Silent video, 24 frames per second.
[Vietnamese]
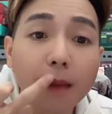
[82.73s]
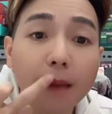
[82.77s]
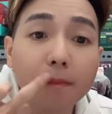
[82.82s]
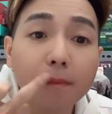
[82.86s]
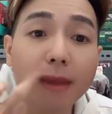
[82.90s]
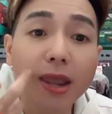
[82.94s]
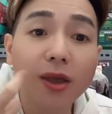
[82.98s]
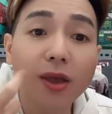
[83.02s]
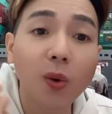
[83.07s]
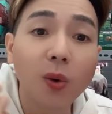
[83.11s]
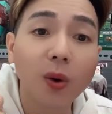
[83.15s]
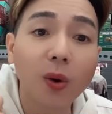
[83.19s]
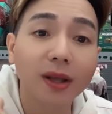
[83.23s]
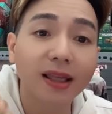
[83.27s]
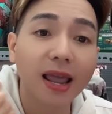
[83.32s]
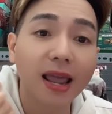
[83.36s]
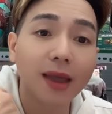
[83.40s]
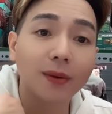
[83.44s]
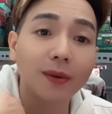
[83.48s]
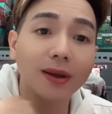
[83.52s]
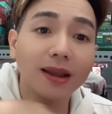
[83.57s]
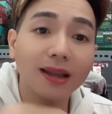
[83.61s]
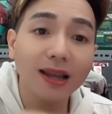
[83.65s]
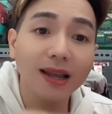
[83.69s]
mày hùa
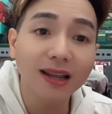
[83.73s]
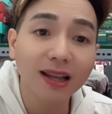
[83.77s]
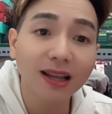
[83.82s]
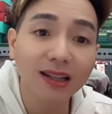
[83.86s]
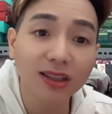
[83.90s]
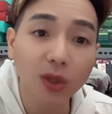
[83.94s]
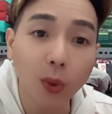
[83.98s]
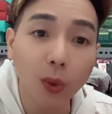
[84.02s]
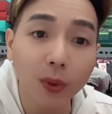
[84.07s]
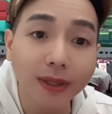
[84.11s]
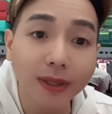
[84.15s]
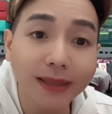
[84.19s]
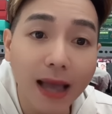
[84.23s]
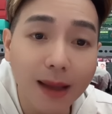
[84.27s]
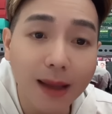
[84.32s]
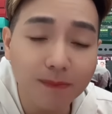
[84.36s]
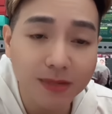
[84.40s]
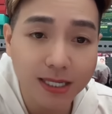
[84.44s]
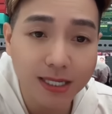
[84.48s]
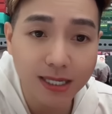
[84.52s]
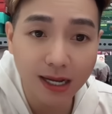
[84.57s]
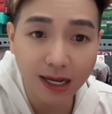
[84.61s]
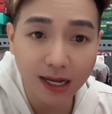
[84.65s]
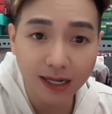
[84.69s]
theo cái cái cái tuổi tam
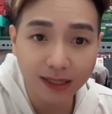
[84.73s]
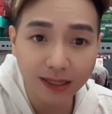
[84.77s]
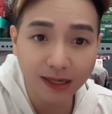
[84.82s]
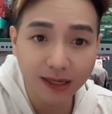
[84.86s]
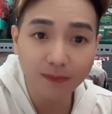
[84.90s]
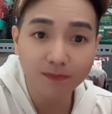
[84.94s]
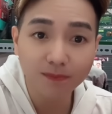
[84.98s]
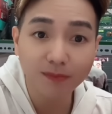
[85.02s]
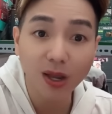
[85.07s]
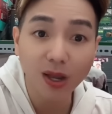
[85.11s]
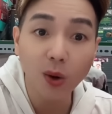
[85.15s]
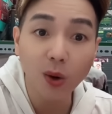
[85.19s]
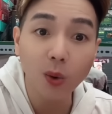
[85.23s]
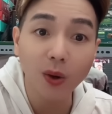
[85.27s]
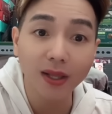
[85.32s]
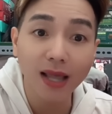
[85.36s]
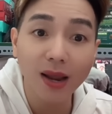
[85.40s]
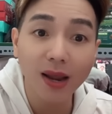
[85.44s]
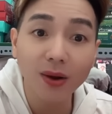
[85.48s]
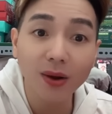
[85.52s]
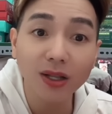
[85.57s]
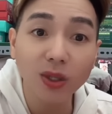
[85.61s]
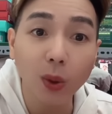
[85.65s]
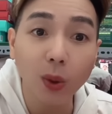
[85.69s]
sơn á mày hùa
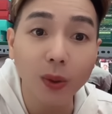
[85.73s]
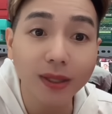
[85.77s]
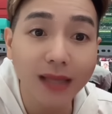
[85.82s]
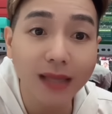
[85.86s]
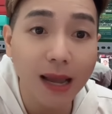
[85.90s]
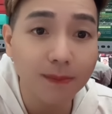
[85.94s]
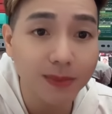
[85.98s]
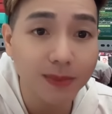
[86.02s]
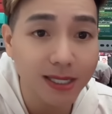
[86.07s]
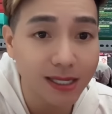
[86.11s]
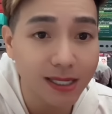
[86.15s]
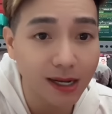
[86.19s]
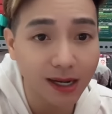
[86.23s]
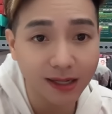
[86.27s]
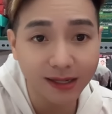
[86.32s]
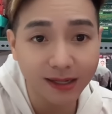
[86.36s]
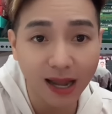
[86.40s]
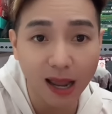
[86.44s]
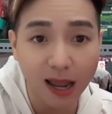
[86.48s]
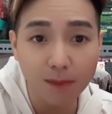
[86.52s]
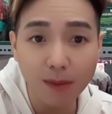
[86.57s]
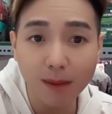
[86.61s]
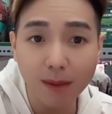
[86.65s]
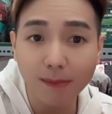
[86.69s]
theo cái tuổi tam sơn
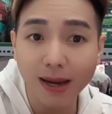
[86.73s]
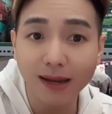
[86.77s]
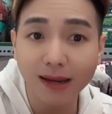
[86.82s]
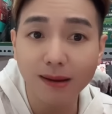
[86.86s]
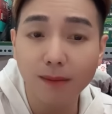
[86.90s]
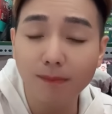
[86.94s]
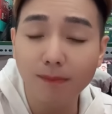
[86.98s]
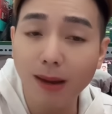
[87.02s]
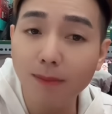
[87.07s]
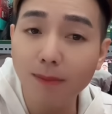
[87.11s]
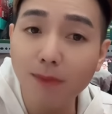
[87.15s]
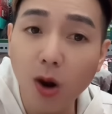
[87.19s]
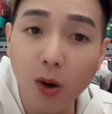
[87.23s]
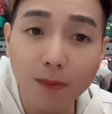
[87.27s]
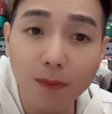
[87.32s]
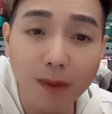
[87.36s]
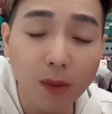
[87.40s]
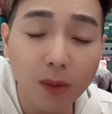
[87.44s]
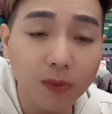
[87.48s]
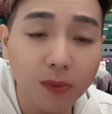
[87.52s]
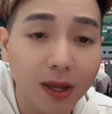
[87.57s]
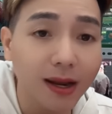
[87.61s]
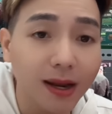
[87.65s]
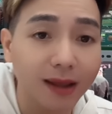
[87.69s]
để mà mày mày môi
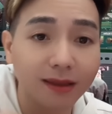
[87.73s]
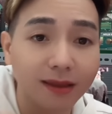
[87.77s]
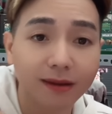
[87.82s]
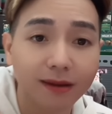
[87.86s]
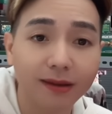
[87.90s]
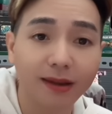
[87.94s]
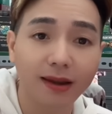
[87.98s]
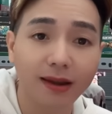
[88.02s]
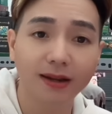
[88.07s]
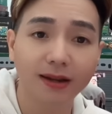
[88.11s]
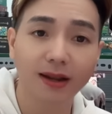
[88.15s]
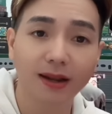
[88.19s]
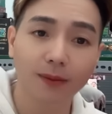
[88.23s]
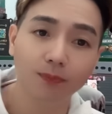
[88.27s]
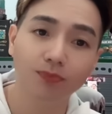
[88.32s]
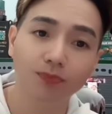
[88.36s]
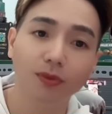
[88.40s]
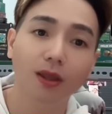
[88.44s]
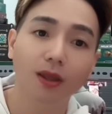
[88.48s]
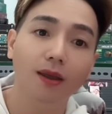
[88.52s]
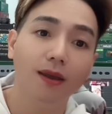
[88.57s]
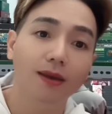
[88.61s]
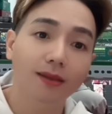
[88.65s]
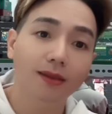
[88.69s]
móc thế này thế kia đó
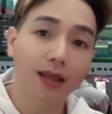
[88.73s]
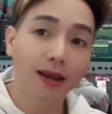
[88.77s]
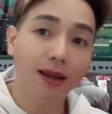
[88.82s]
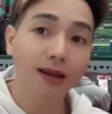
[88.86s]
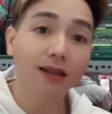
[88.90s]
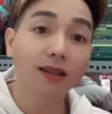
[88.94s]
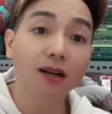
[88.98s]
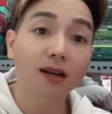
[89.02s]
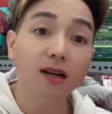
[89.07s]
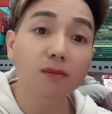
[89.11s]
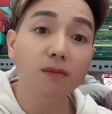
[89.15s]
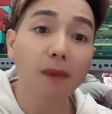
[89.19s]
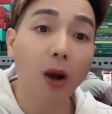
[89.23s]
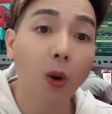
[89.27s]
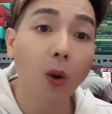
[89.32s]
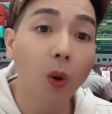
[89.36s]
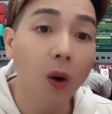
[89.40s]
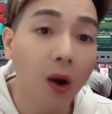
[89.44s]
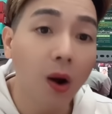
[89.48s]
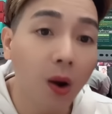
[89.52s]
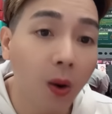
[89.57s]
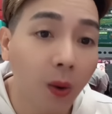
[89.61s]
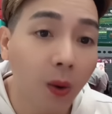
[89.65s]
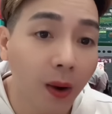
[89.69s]
thì cái thứ mà
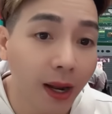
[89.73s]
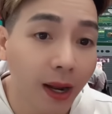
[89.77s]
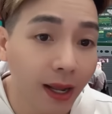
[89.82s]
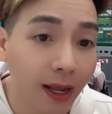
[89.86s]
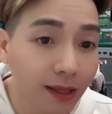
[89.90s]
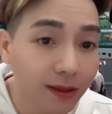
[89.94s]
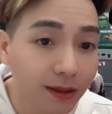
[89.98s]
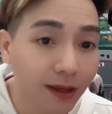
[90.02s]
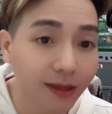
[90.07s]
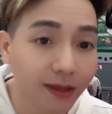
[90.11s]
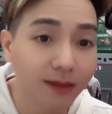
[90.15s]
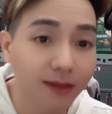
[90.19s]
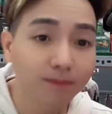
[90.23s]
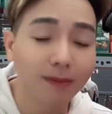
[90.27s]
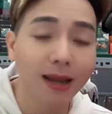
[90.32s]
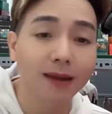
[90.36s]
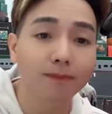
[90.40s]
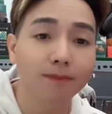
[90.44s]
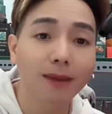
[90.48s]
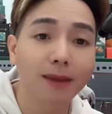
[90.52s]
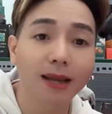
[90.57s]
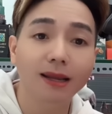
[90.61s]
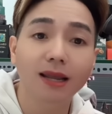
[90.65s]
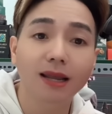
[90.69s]
hùa hùa á thì mày
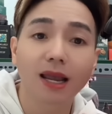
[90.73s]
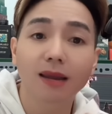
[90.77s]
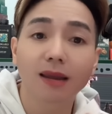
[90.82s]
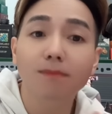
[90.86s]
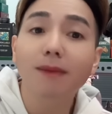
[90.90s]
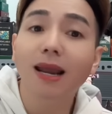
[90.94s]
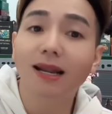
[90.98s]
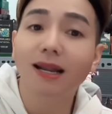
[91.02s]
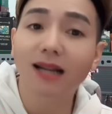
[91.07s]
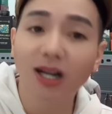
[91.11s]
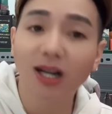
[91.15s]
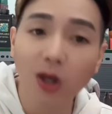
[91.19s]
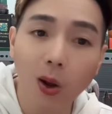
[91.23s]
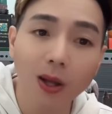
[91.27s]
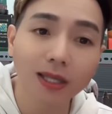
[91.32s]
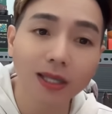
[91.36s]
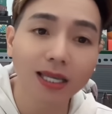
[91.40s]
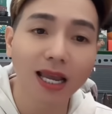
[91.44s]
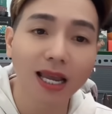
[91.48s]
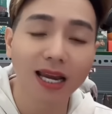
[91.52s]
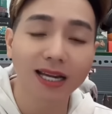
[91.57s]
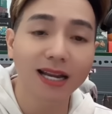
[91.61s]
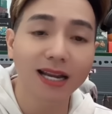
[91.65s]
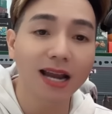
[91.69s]
mày nghĩ mày là con
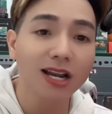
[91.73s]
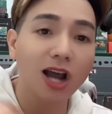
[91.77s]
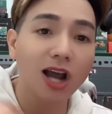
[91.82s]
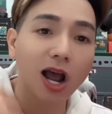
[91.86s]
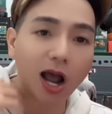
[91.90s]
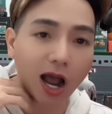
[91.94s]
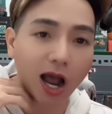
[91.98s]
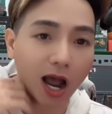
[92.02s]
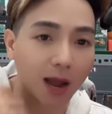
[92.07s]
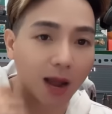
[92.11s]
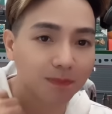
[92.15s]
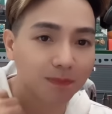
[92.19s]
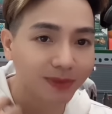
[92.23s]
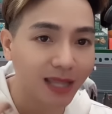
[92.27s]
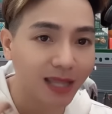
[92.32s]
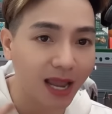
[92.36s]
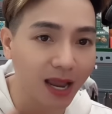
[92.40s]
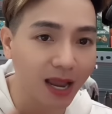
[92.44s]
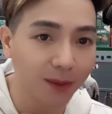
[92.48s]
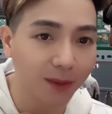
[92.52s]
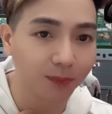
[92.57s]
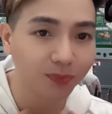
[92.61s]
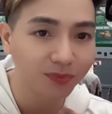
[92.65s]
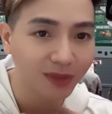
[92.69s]
gì để nó hợp nè